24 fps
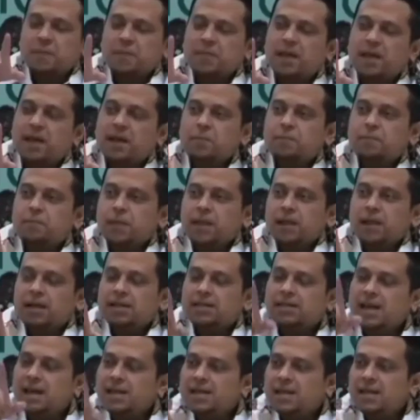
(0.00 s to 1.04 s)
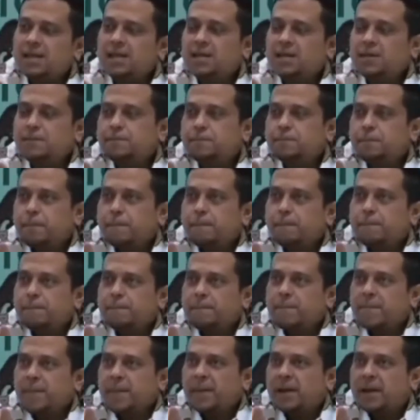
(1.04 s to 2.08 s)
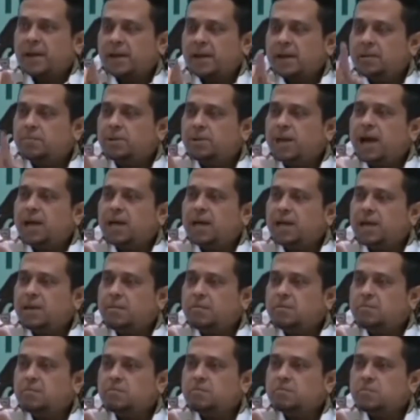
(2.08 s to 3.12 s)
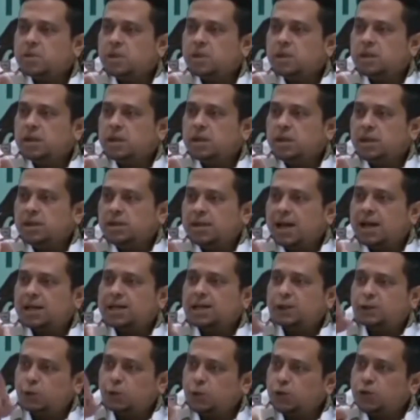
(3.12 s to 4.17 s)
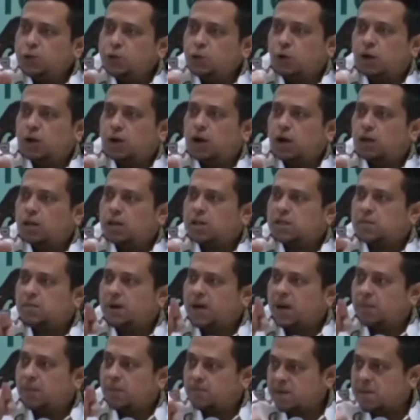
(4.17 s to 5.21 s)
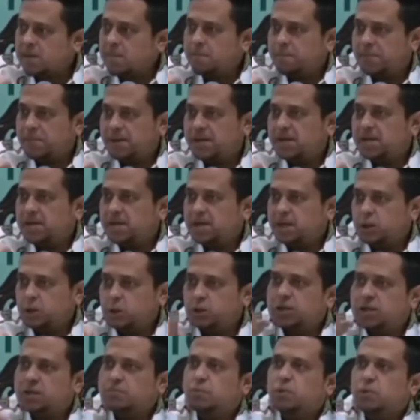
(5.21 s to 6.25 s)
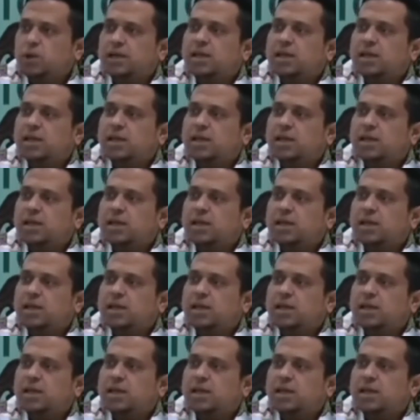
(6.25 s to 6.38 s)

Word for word: Nah, jadi Ibrahim yang ditunjuk oleh Allah sebagai pemimpin itu di,